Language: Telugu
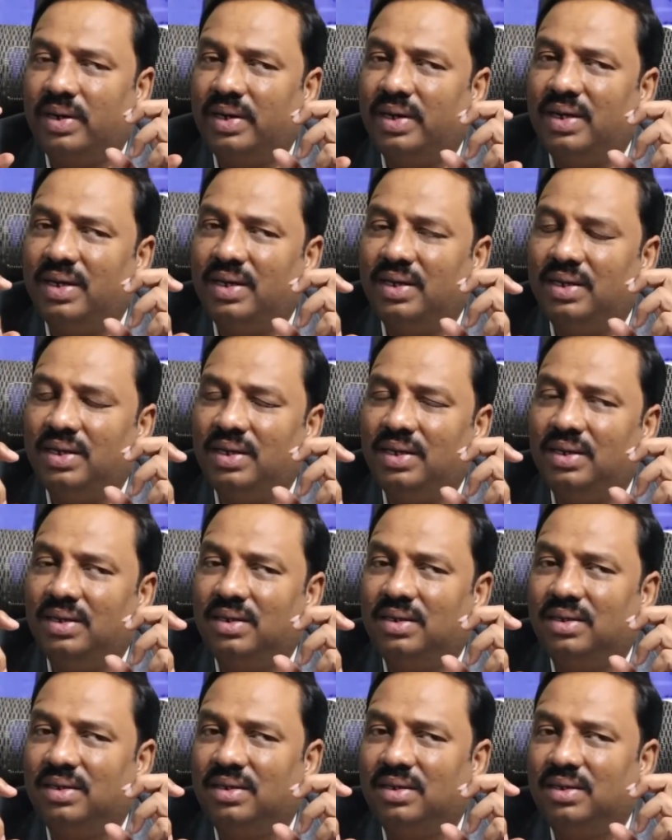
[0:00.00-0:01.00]
అనేది
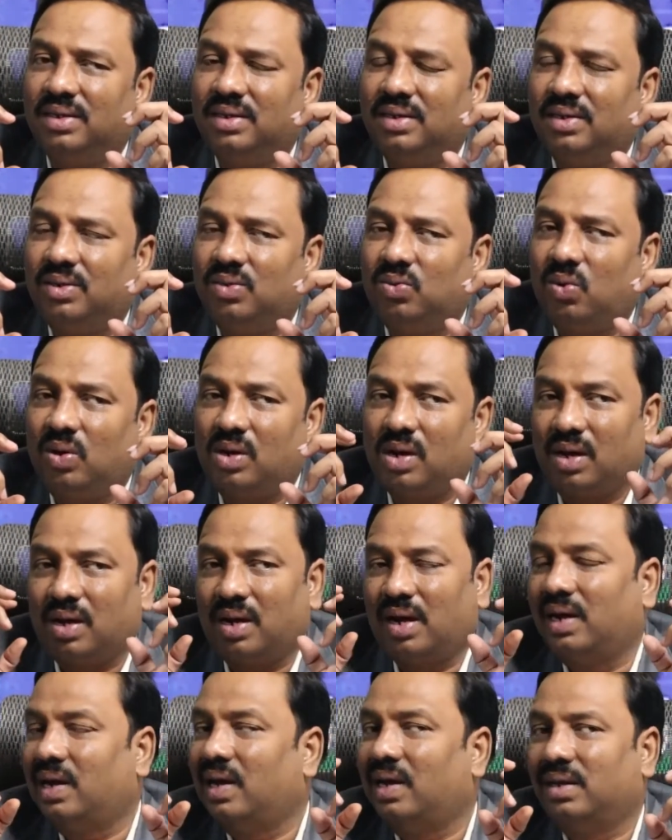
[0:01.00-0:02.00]
ఒక
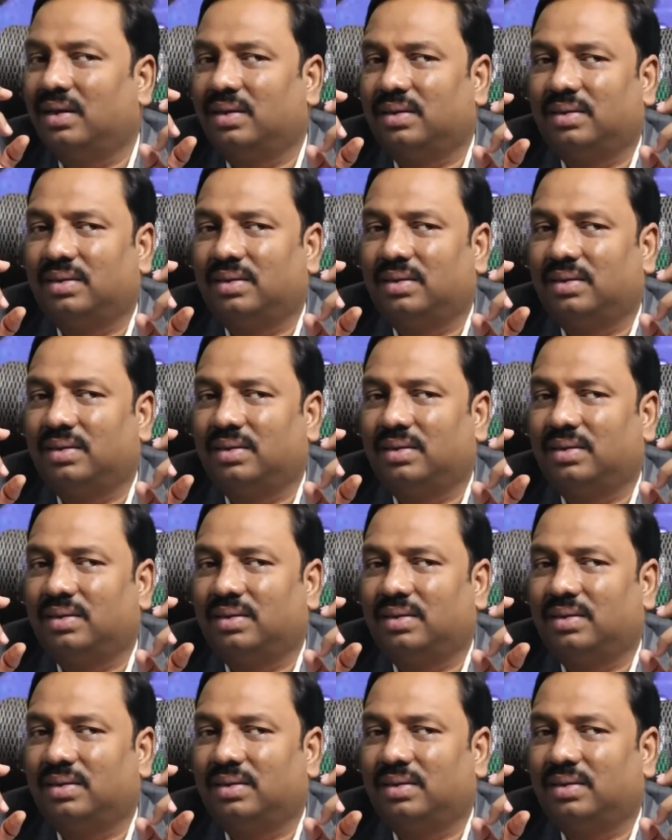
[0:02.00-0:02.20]
కళ